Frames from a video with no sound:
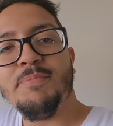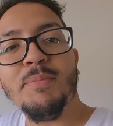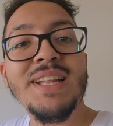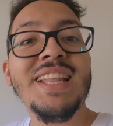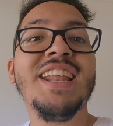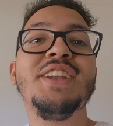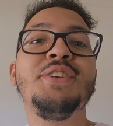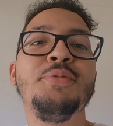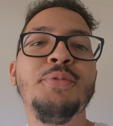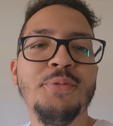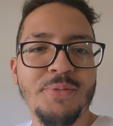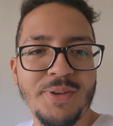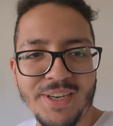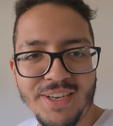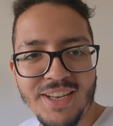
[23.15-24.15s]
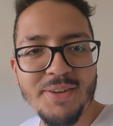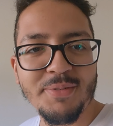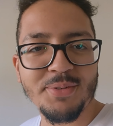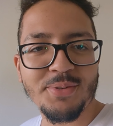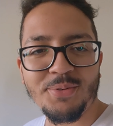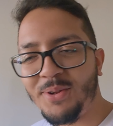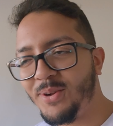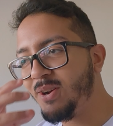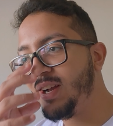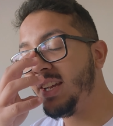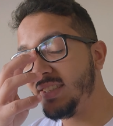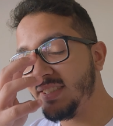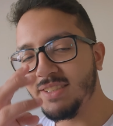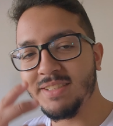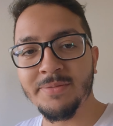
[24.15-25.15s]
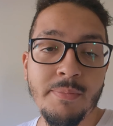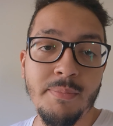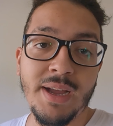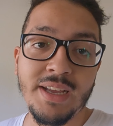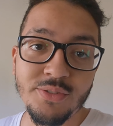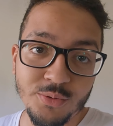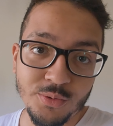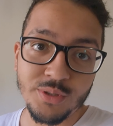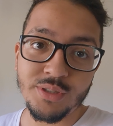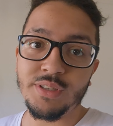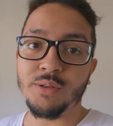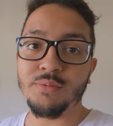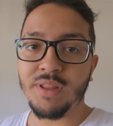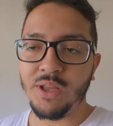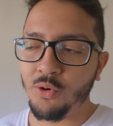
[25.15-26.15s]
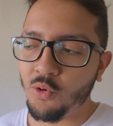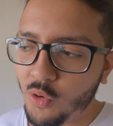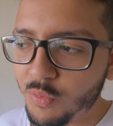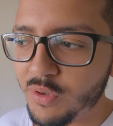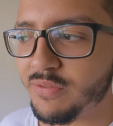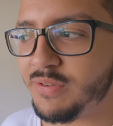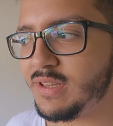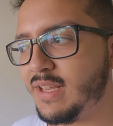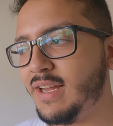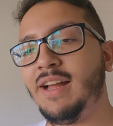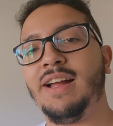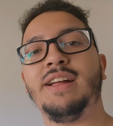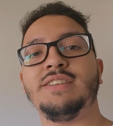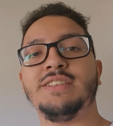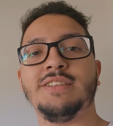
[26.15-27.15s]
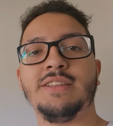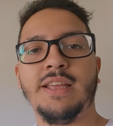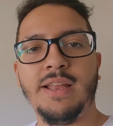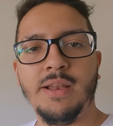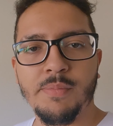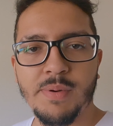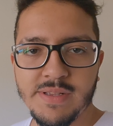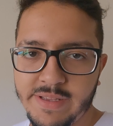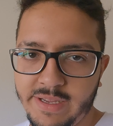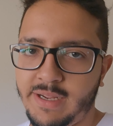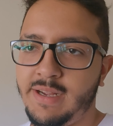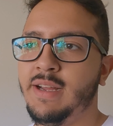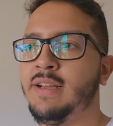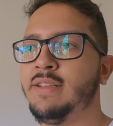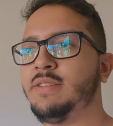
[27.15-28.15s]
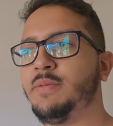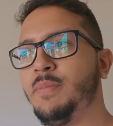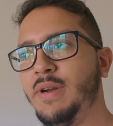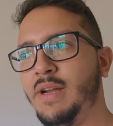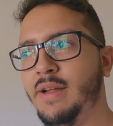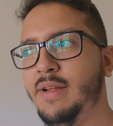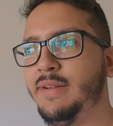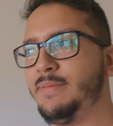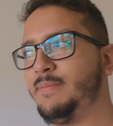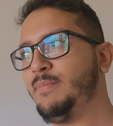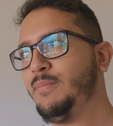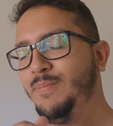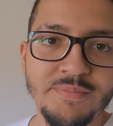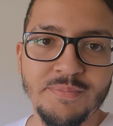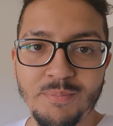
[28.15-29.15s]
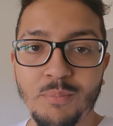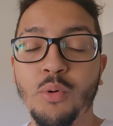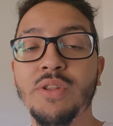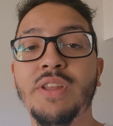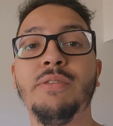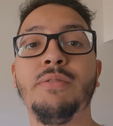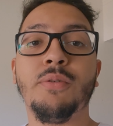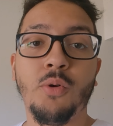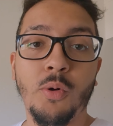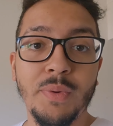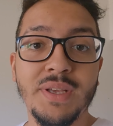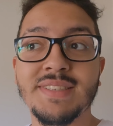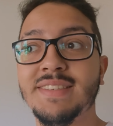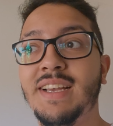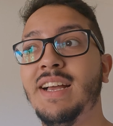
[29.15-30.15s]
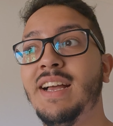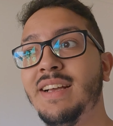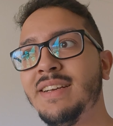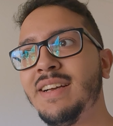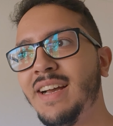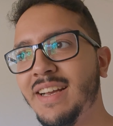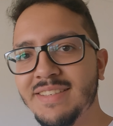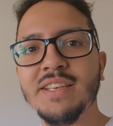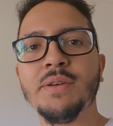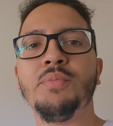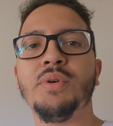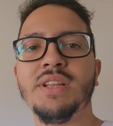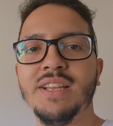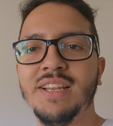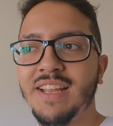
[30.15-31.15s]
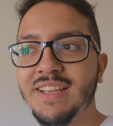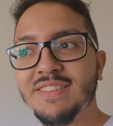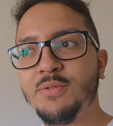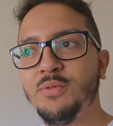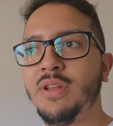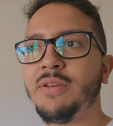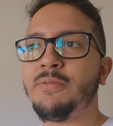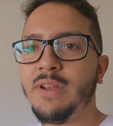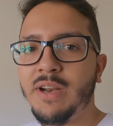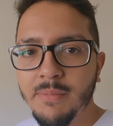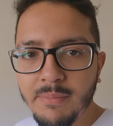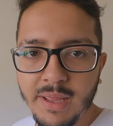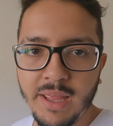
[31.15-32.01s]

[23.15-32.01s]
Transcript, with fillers: maneira de viver, né? Vamos colocar assim. Mas hoje não tem como evitar, a gente tem que limpar essa casa para poder começar a semana, né, segunda-feira